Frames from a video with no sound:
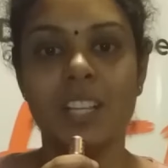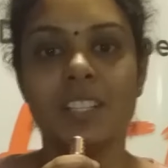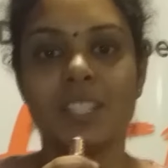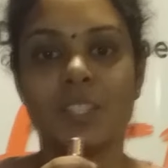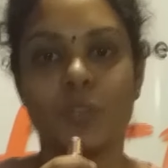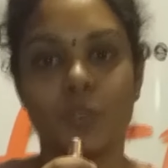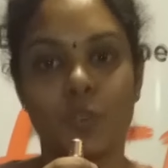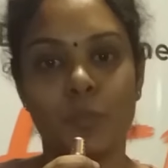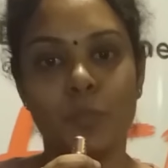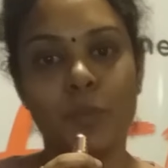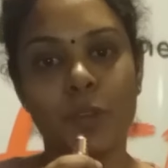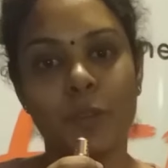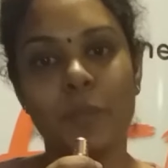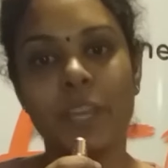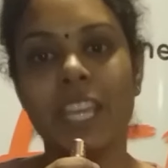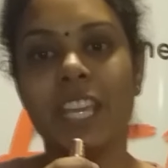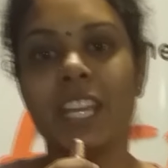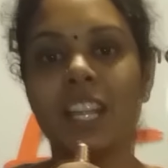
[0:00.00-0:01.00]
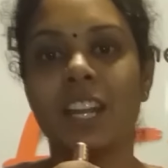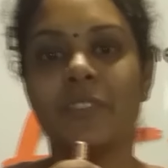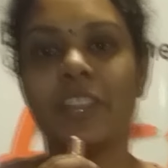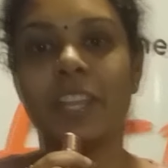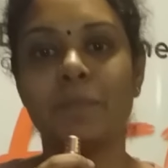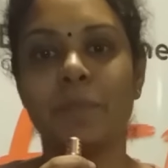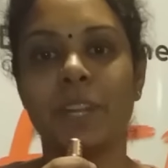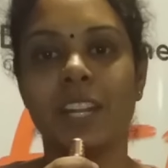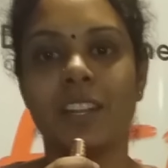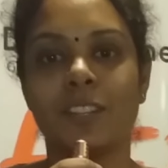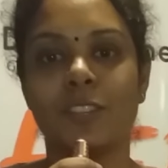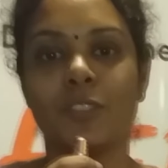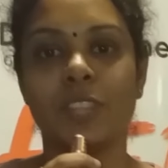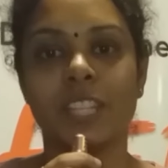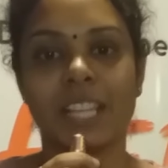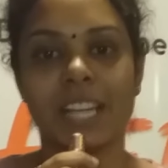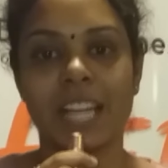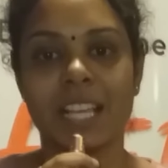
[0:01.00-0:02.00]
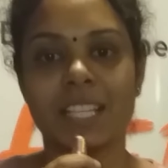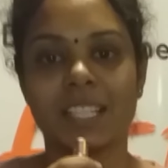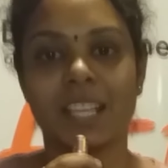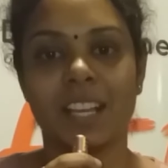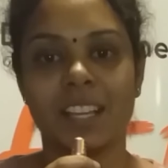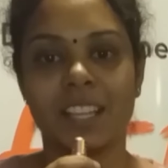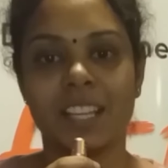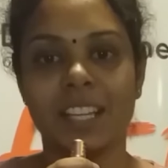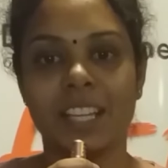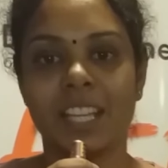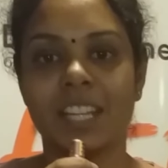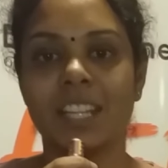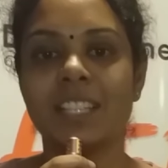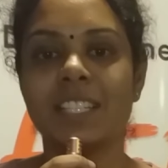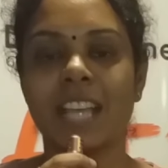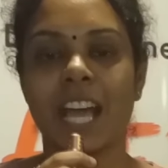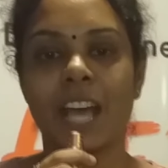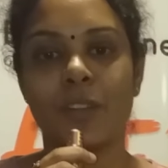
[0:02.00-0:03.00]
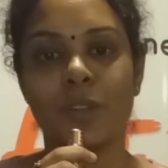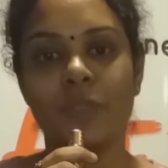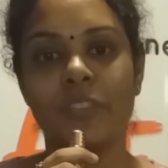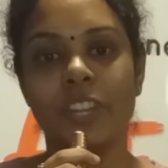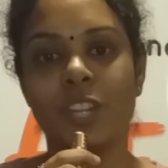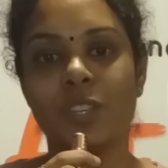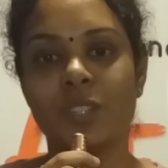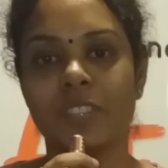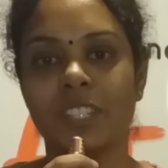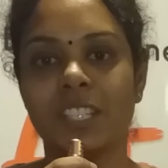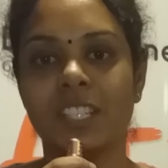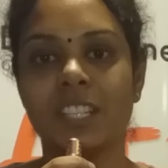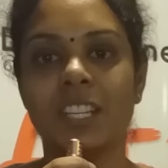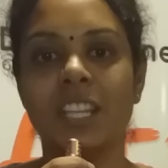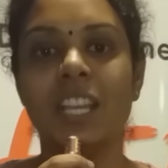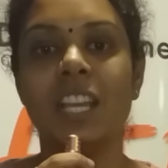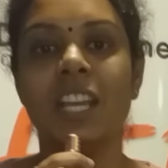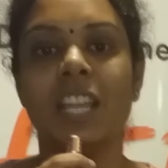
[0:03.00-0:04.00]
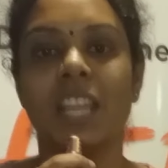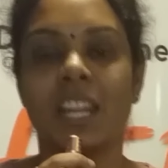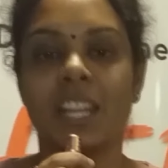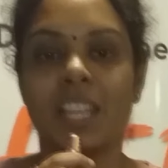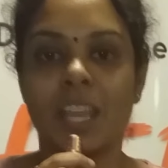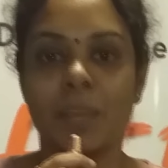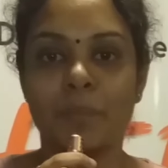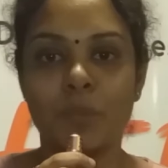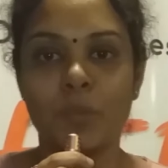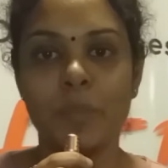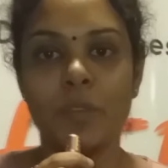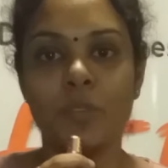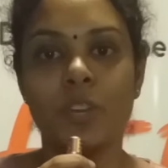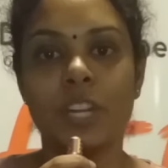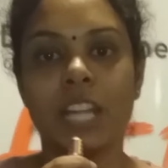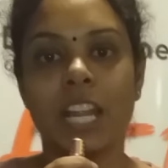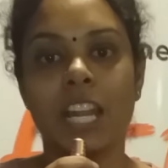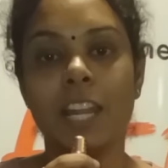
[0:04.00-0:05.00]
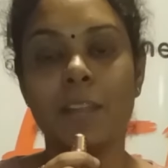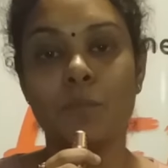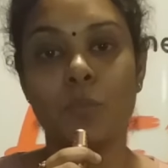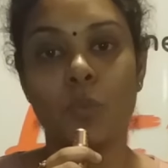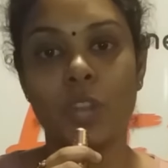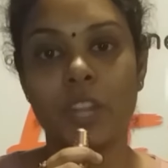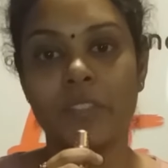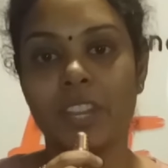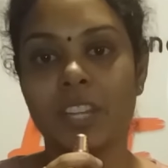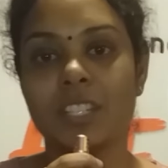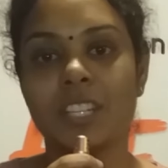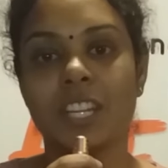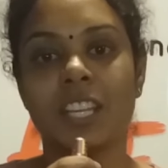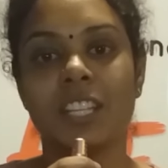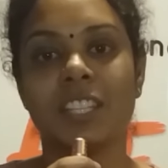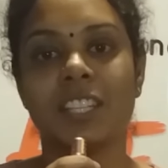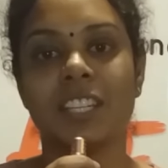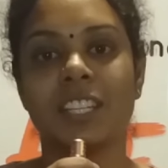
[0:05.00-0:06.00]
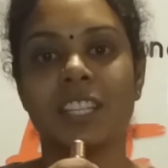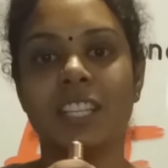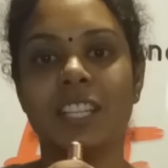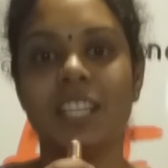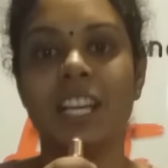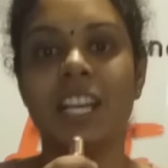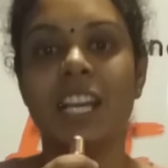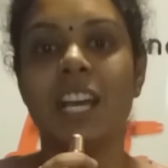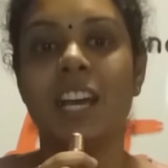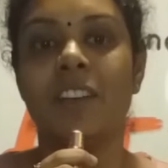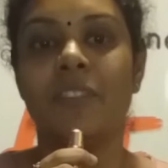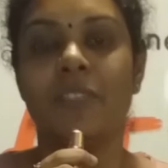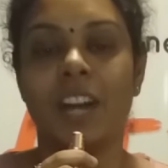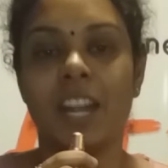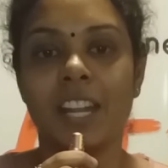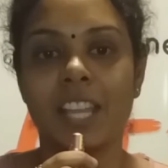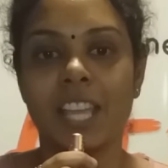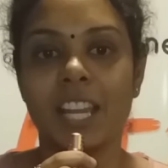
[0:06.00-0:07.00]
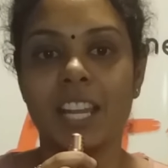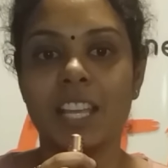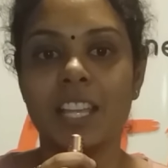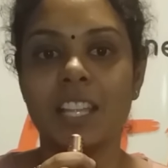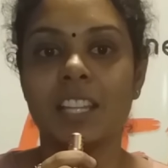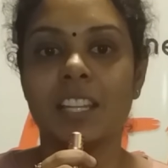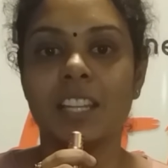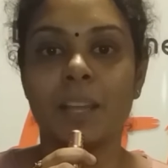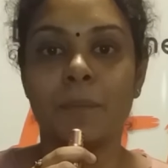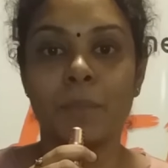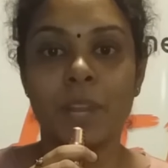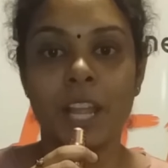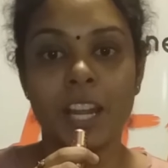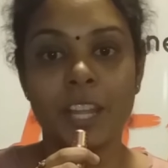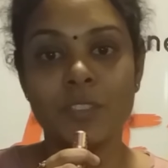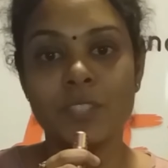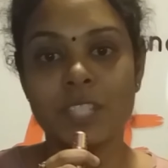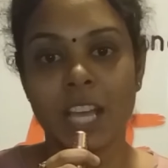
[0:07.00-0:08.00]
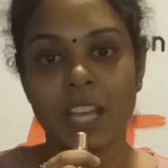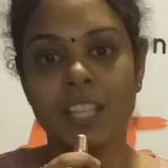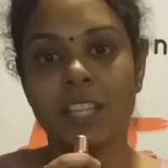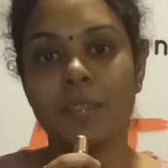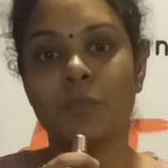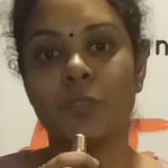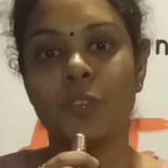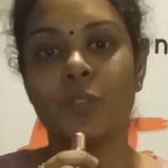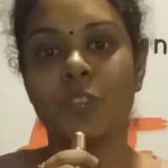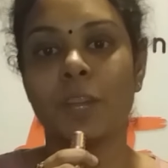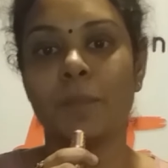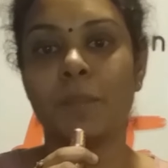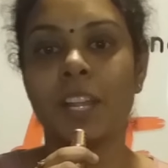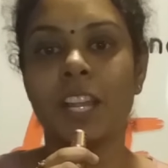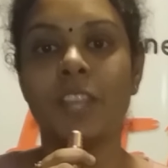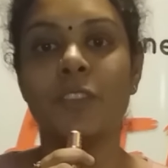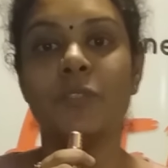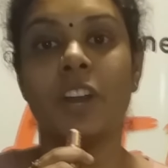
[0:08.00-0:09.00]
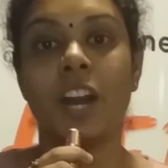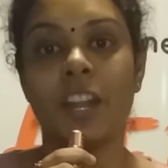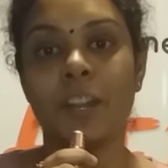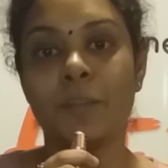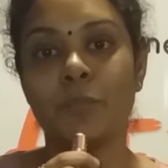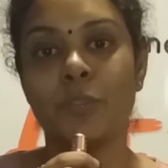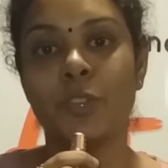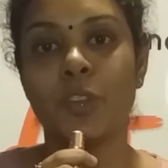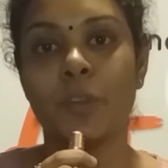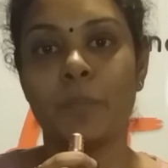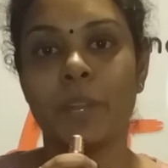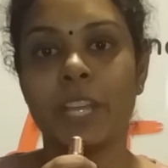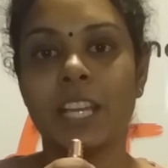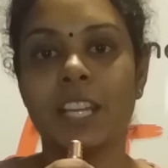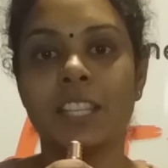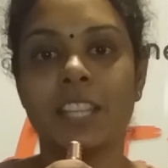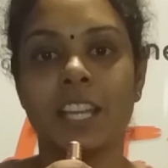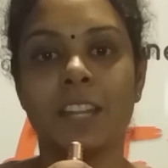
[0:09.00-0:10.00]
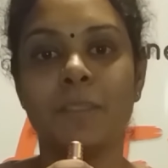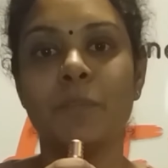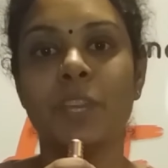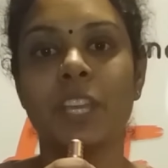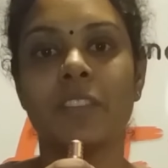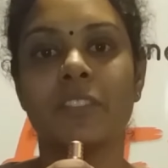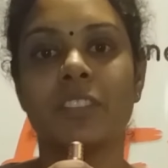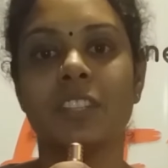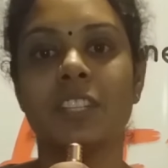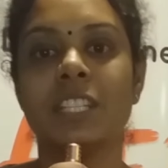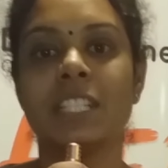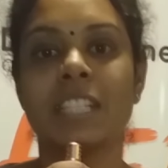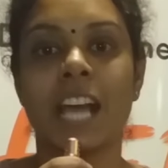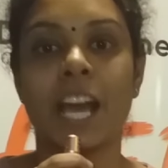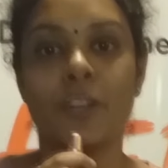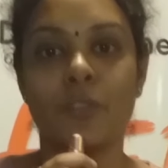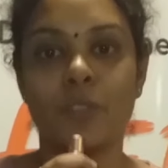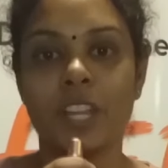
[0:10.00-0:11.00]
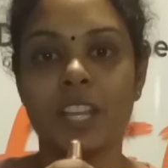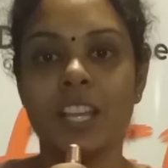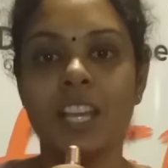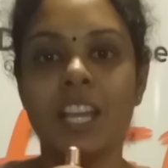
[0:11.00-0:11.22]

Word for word: ஸோ ரொம்ப ரொம்ப ஈகராக வெயிட் பண்ணிட்டு இருந்தோம் இந்த கிளாஸ்க்காக ஏன்னா சாரோட வீடியோஸ் வந்து எனக்கு எப்போவுமே ஒரு நல்ல மோட்டிவேஷனாக இருந்திருக்கு வாழ்க்கையில் நம்மளாலேயும் சாதிக்க முடியும் நம்மளாலையும் வாழ முடியும் அப்படிங்கிற தன்னம்பிக்கை வந்து சாரோட